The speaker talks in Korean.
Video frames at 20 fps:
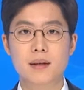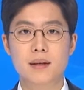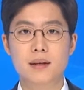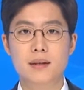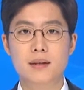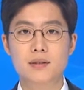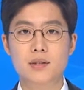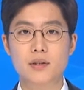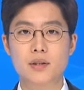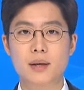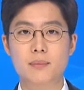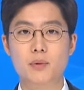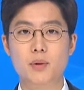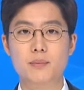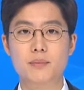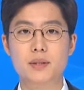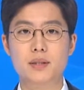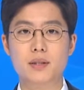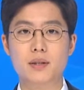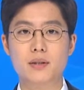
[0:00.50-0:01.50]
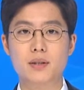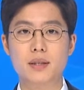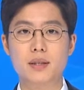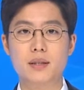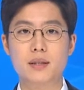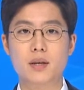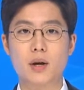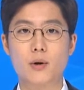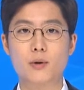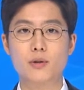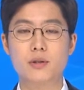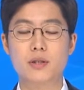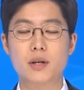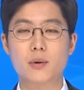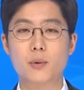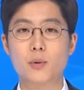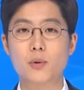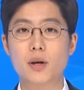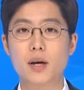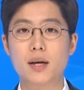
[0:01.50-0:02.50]
전남 동부 지역이 겨울철
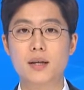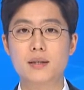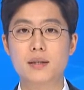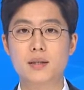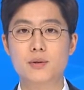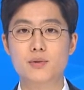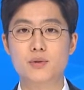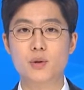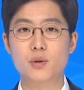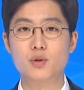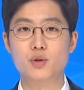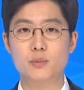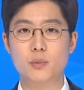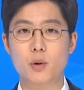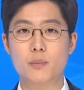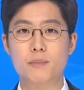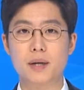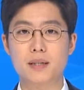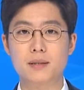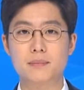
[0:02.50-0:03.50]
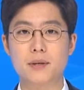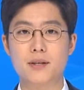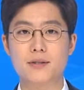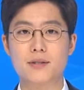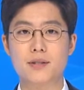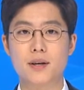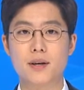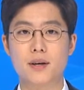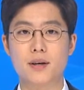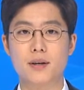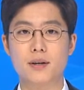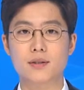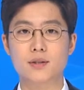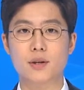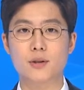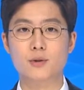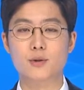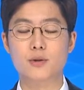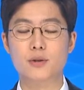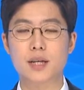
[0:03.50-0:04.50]
온화한 기후로 주목받으면서
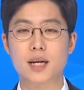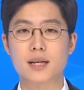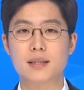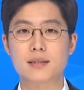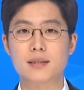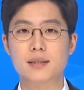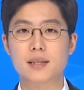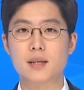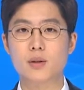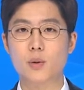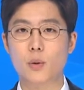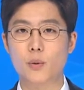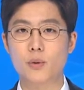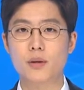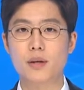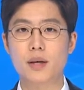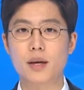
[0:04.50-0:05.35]
전국 각지의 동계